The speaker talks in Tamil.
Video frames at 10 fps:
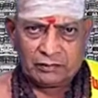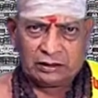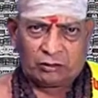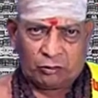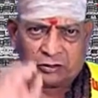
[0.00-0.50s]

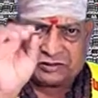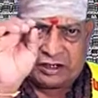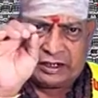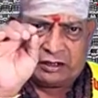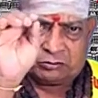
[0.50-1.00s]
இதுக்கு ஒரு
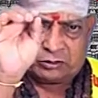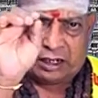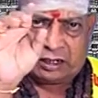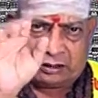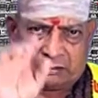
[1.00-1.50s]
சிறிய
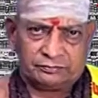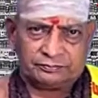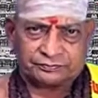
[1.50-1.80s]
உதாரணம்